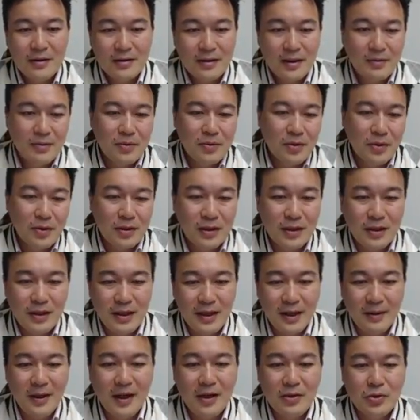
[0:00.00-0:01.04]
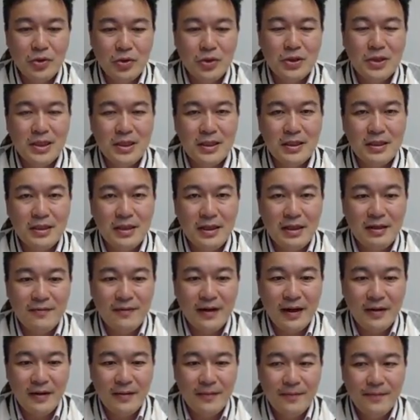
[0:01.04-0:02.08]
差不多可能两百二十几个地
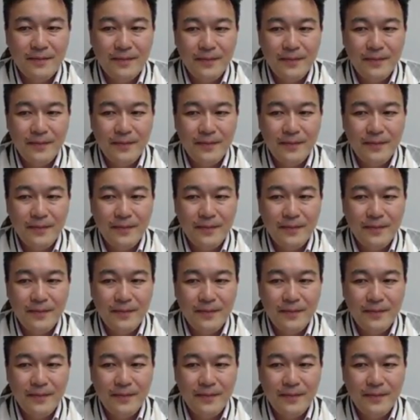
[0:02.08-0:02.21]
方。